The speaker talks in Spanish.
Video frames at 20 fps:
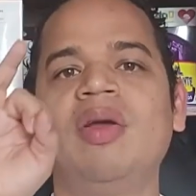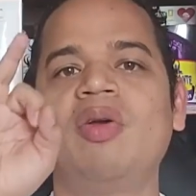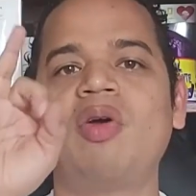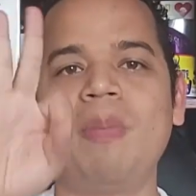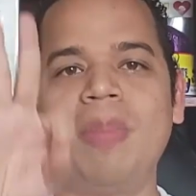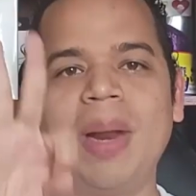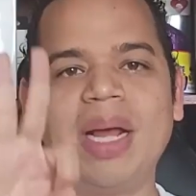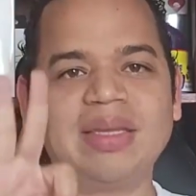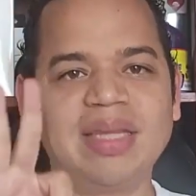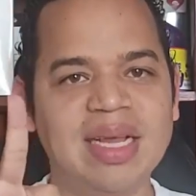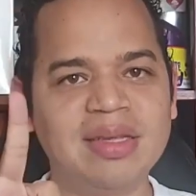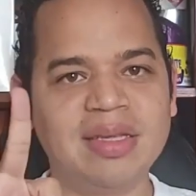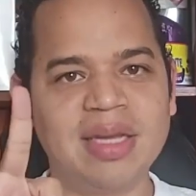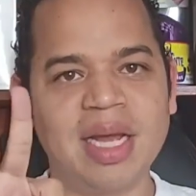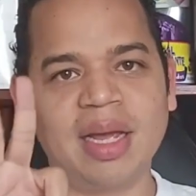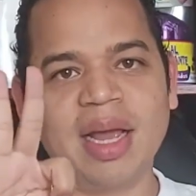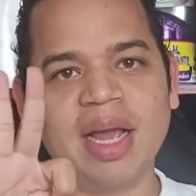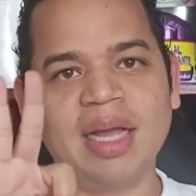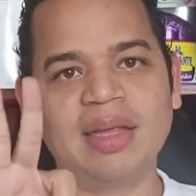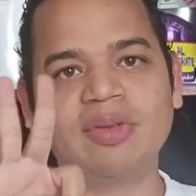
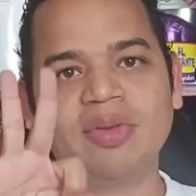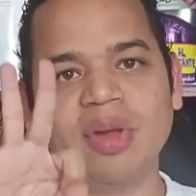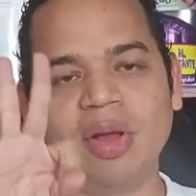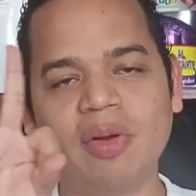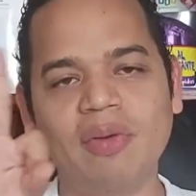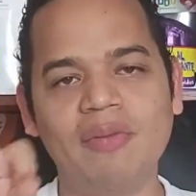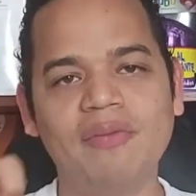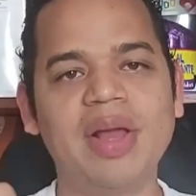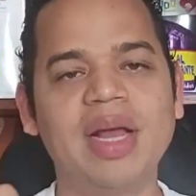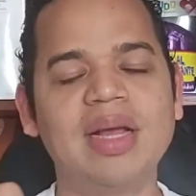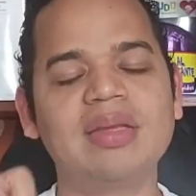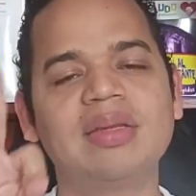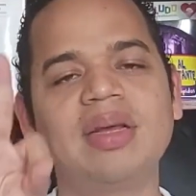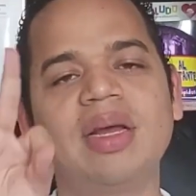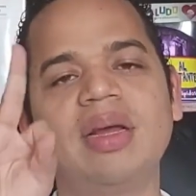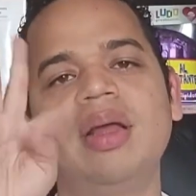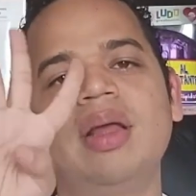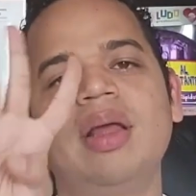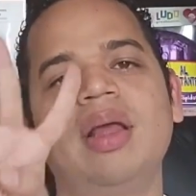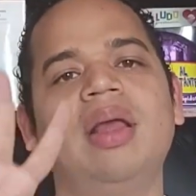complacencia, que es eso de
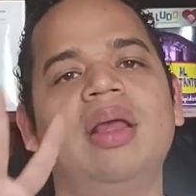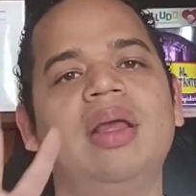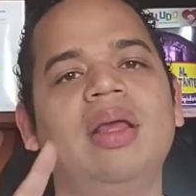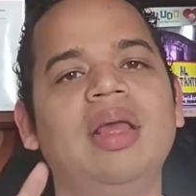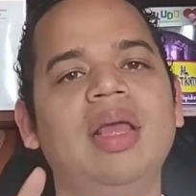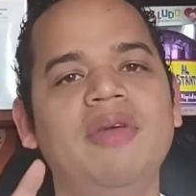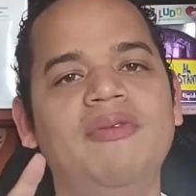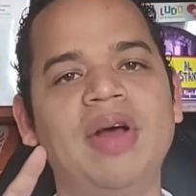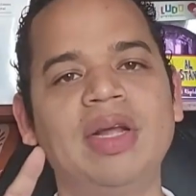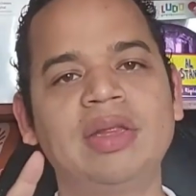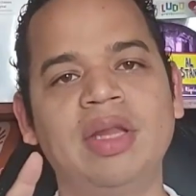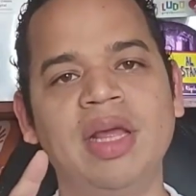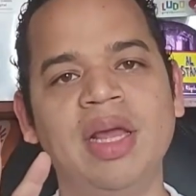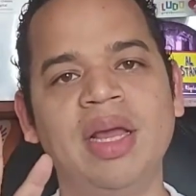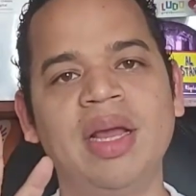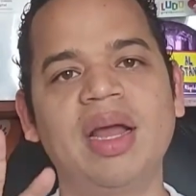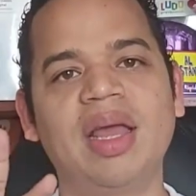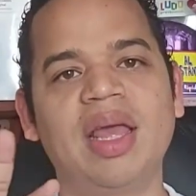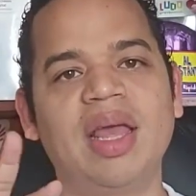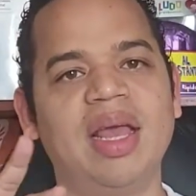confianza, y
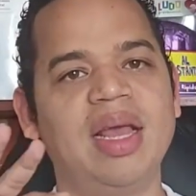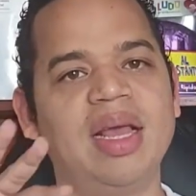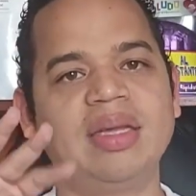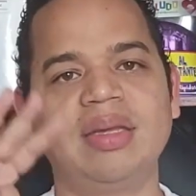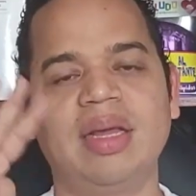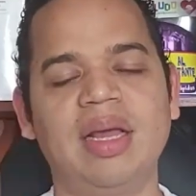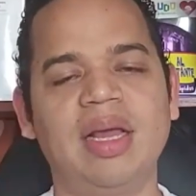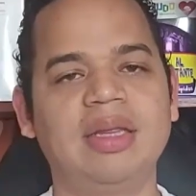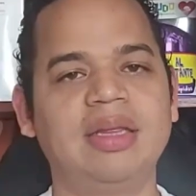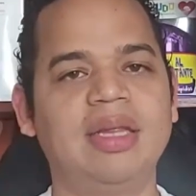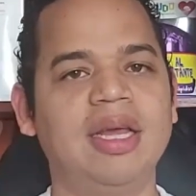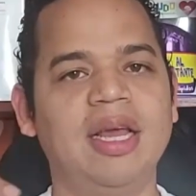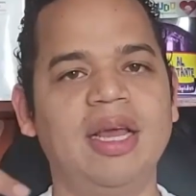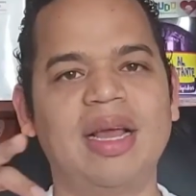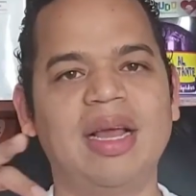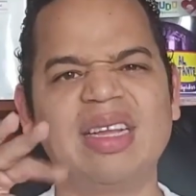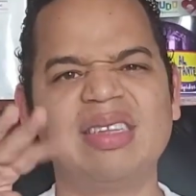fatiga, que es este